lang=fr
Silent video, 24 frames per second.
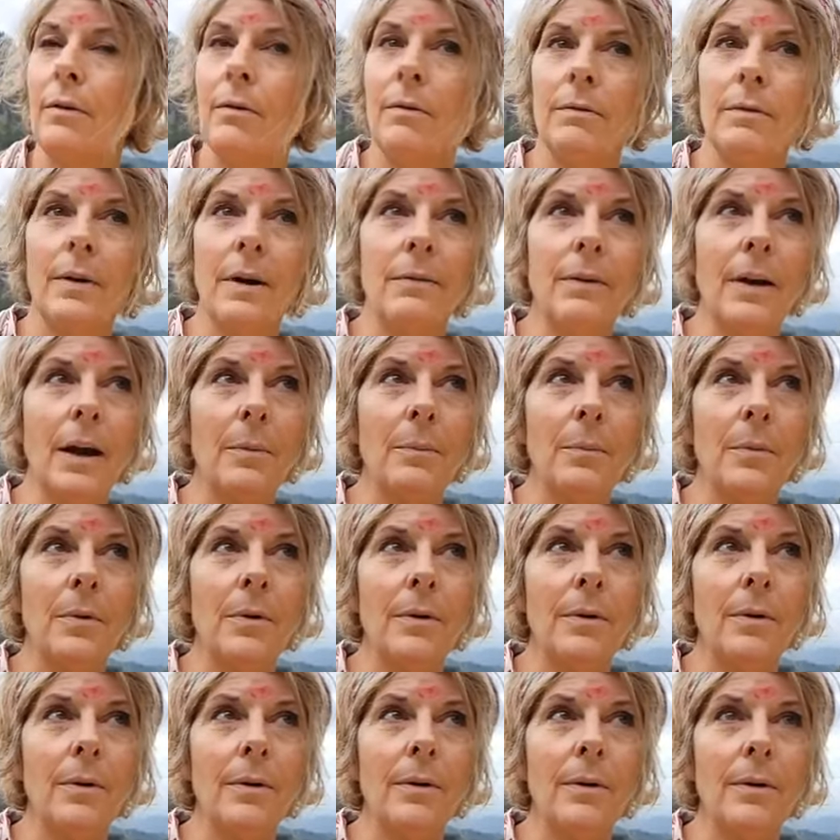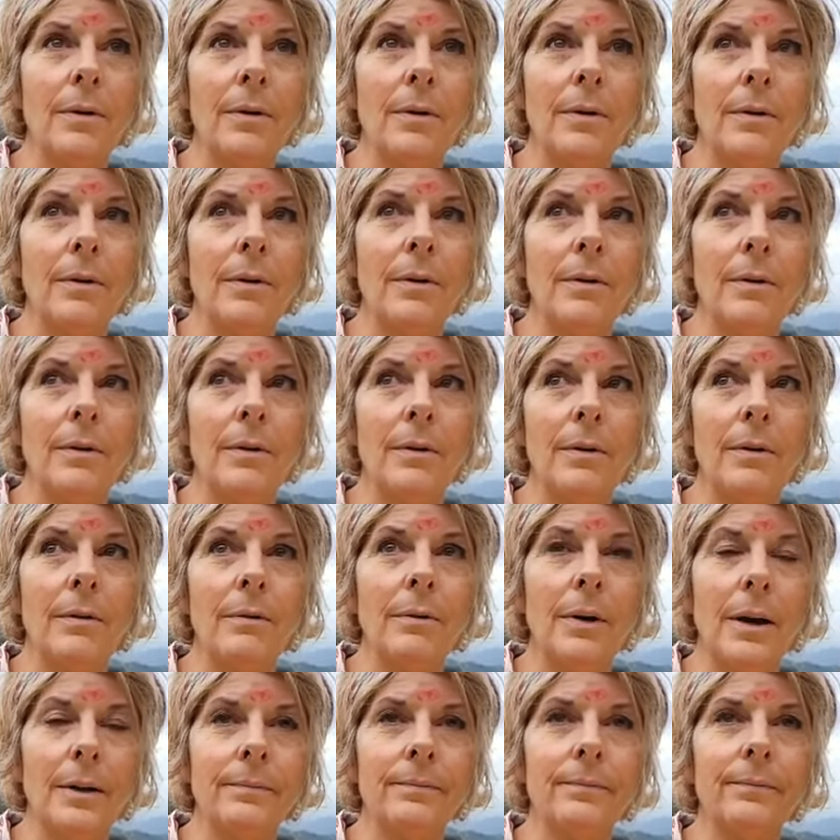on va vraiment, euh,
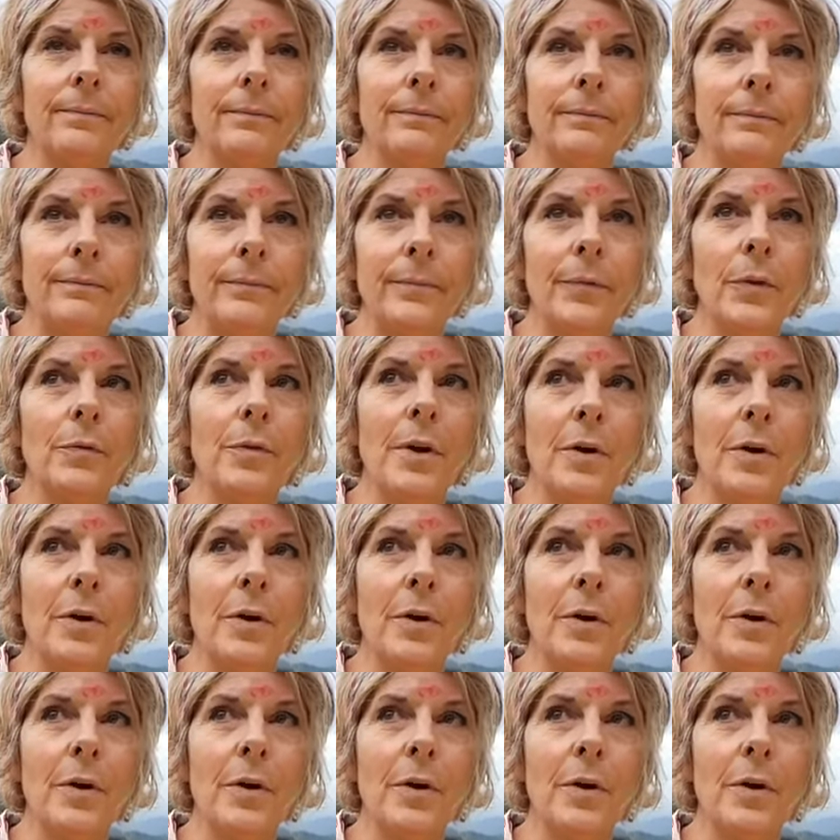ouais, on